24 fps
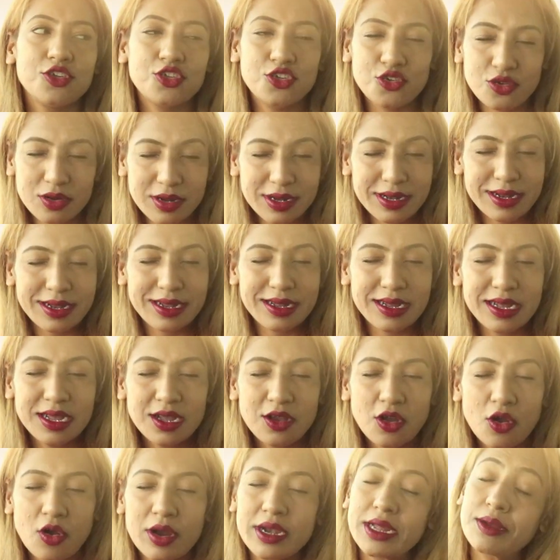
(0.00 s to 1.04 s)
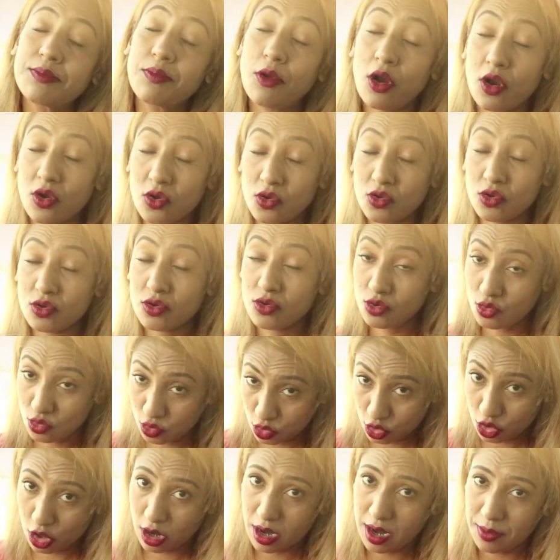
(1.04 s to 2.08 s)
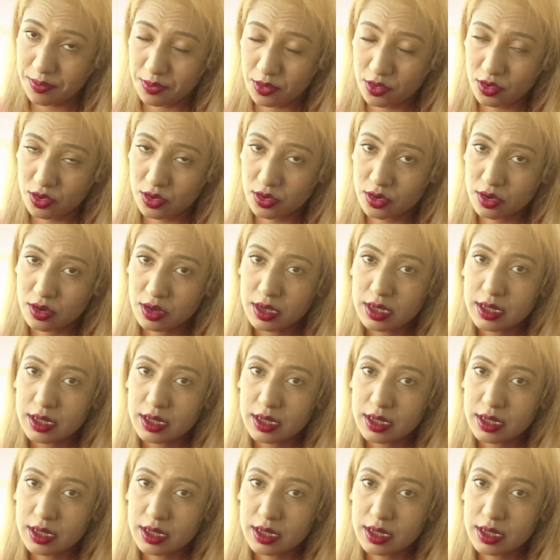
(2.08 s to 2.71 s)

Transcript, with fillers: শরীরে অনেক বড় রোগ ধরা পড়লো